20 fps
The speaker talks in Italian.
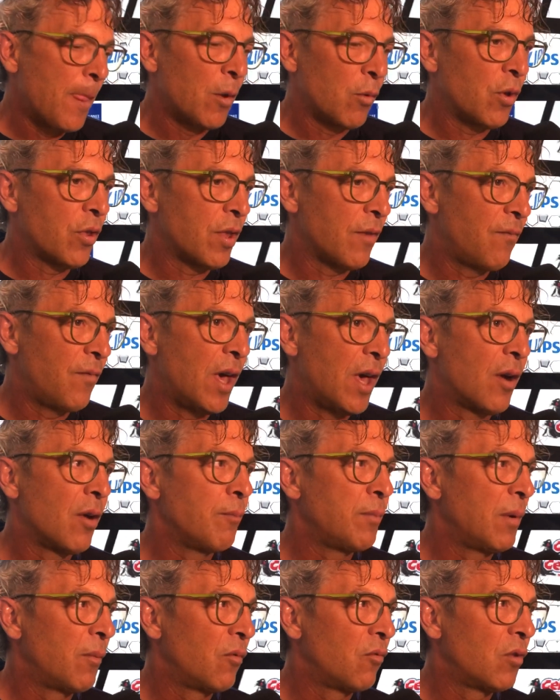questo è vero,
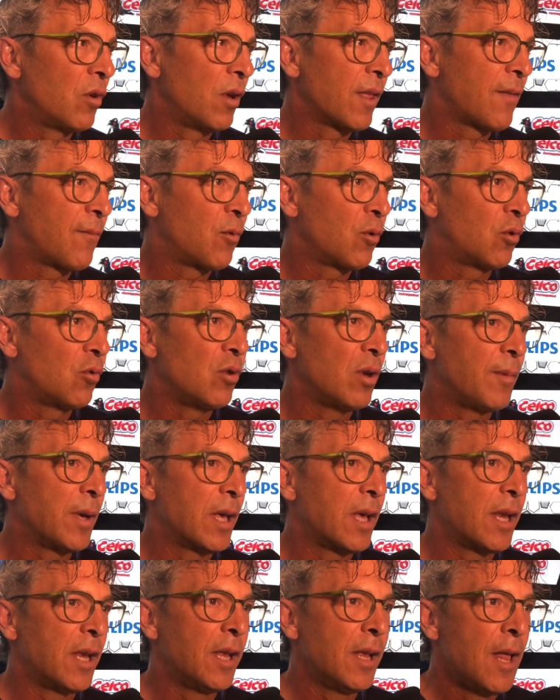abbiamo avuto la sfortuna
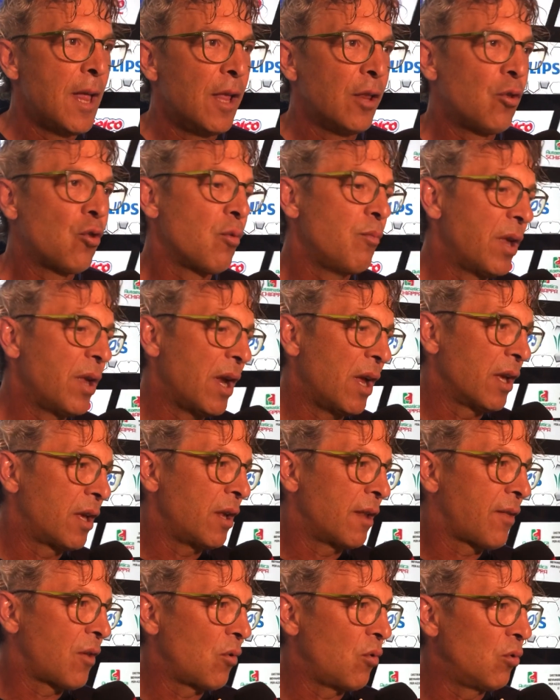magari di subire anche
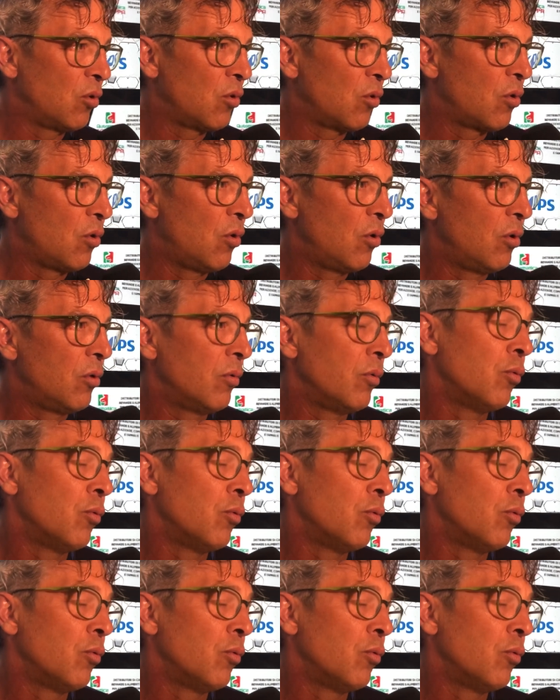il secondo gol,